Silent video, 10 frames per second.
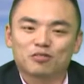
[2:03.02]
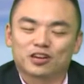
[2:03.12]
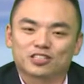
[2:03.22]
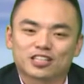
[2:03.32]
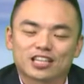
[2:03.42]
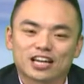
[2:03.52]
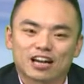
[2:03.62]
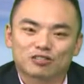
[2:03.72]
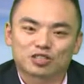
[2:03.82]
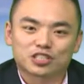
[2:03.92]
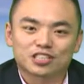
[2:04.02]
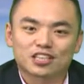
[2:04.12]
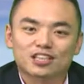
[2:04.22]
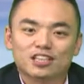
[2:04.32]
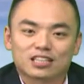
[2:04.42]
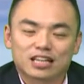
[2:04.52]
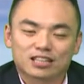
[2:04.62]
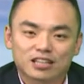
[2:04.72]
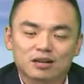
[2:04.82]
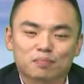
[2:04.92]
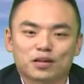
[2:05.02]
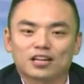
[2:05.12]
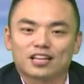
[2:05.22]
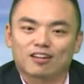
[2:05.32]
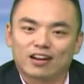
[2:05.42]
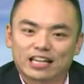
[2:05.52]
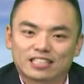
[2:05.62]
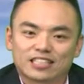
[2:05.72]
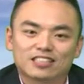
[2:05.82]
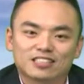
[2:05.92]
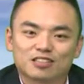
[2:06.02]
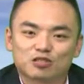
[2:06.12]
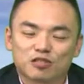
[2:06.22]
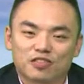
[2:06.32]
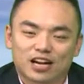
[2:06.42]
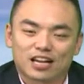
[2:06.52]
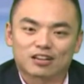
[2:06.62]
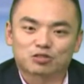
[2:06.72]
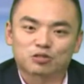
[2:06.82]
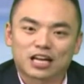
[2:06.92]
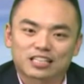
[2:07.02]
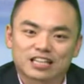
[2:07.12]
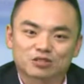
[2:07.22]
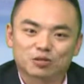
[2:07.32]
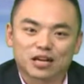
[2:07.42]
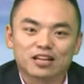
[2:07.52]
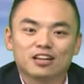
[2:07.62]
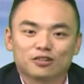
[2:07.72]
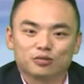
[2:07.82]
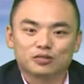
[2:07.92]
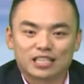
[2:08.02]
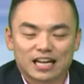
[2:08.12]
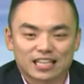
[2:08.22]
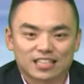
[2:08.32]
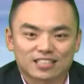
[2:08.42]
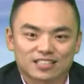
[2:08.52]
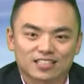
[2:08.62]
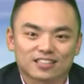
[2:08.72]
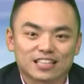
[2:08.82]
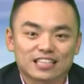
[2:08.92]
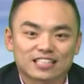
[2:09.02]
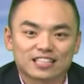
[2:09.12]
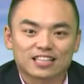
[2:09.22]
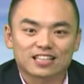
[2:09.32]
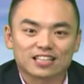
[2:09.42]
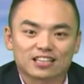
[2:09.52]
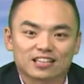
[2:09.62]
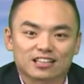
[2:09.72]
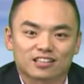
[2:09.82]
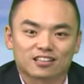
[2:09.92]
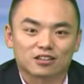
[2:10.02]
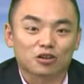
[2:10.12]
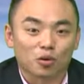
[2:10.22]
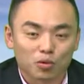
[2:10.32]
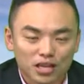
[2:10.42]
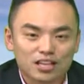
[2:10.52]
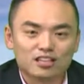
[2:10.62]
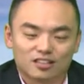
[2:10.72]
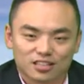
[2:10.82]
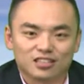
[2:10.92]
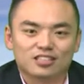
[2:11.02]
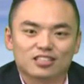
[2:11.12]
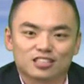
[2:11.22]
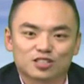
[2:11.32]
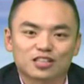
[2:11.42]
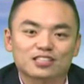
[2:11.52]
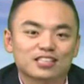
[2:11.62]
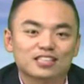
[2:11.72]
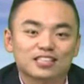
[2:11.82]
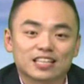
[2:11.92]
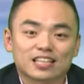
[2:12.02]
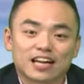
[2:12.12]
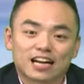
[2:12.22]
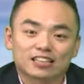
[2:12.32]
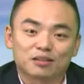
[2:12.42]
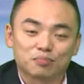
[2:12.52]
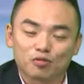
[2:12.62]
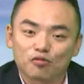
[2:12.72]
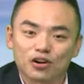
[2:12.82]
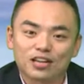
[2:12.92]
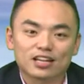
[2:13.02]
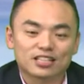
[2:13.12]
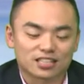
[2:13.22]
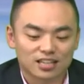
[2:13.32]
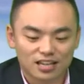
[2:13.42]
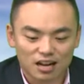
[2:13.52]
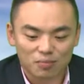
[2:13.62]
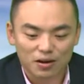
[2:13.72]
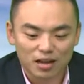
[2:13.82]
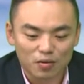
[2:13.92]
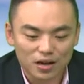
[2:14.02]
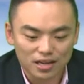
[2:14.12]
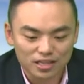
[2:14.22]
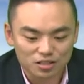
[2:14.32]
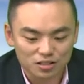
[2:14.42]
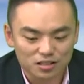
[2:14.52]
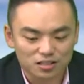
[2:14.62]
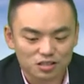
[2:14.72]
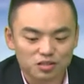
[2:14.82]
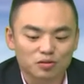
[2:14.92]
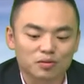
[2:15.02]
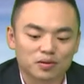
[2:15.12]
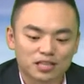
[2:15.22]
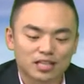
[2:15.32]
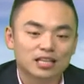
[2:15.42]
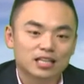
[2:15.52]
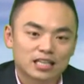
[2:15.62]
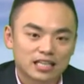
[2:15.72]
女哦，这个老师呢，她特别要来现身说法，来告诉大家说，哎，瑜伽课程的一些呃有益人体身心健康的部分。这让我们来欢迎，这个是我们的